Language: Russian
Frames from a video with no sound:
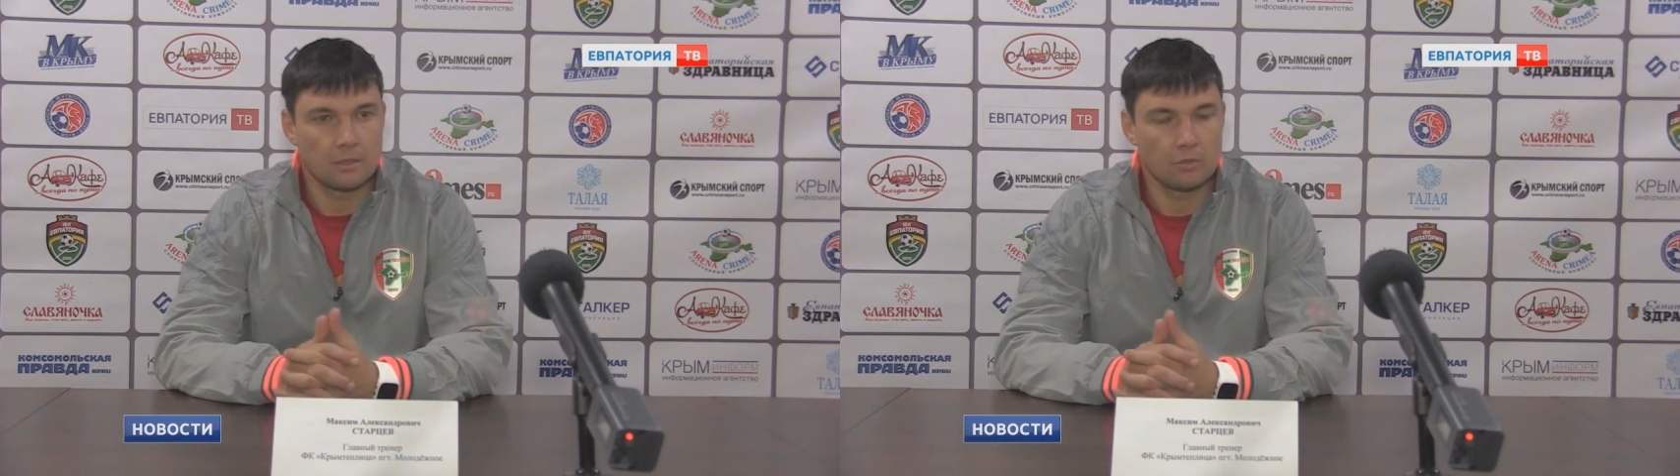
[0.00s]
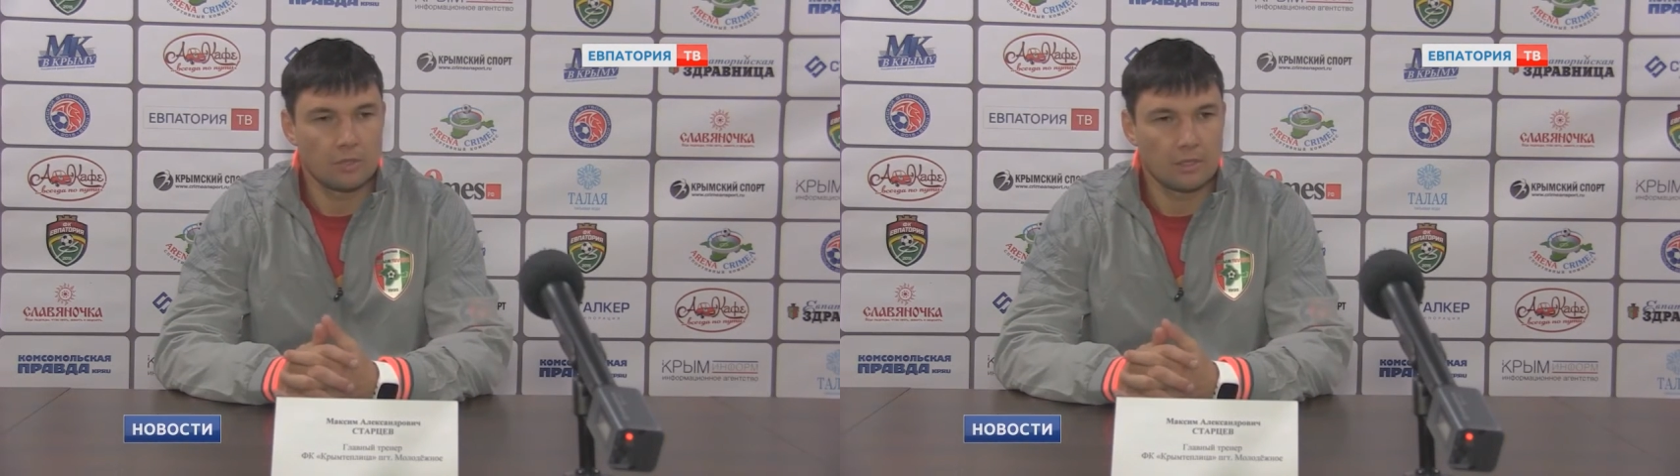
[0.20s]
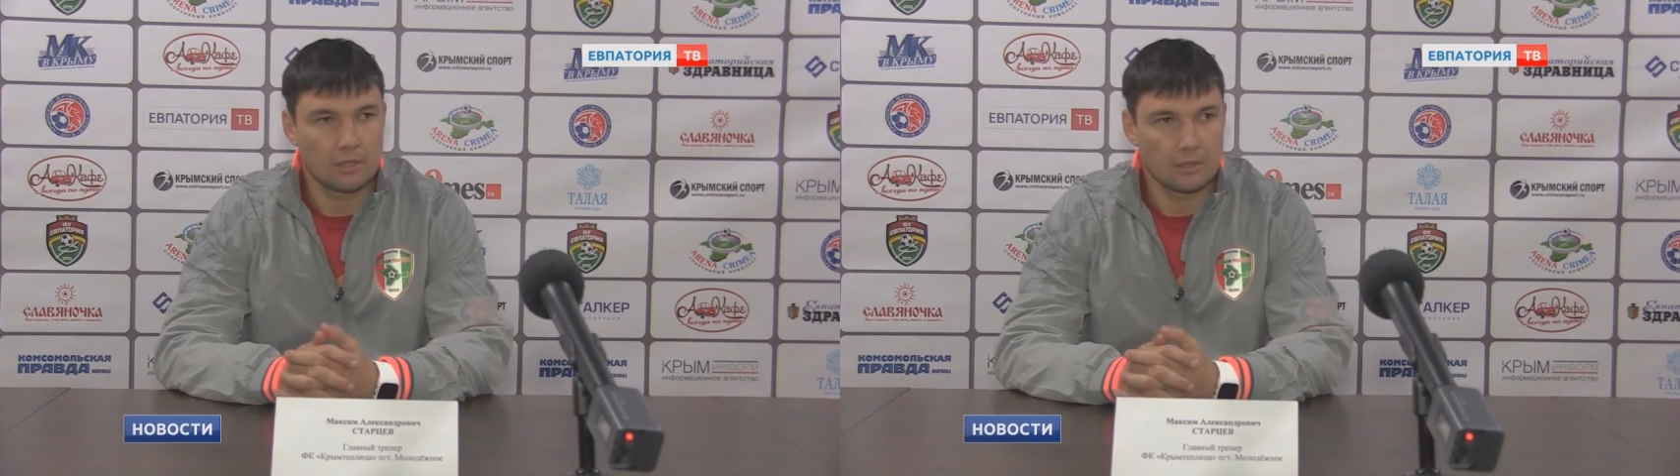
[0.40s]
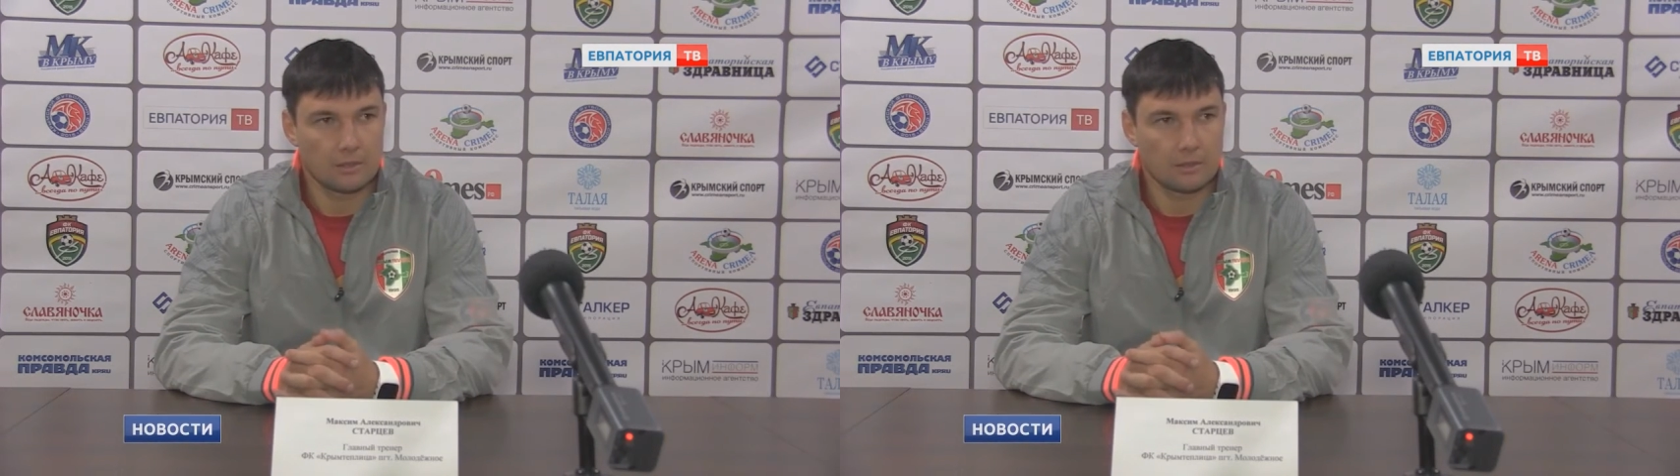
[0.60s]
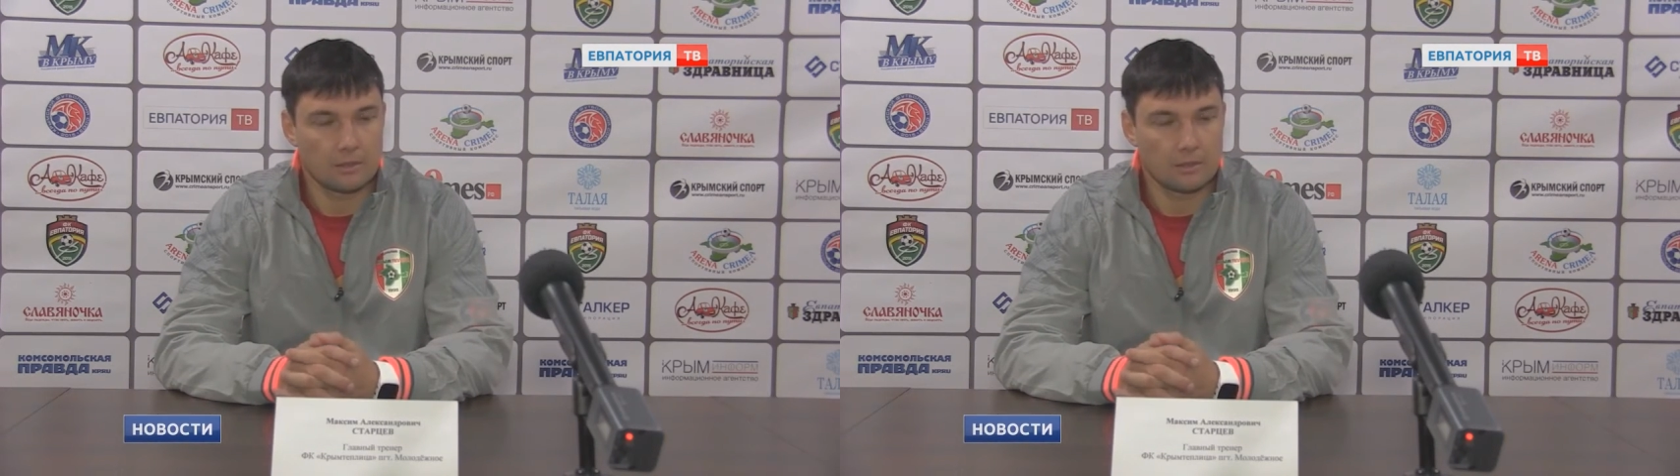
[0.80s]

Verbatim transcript: неуверенно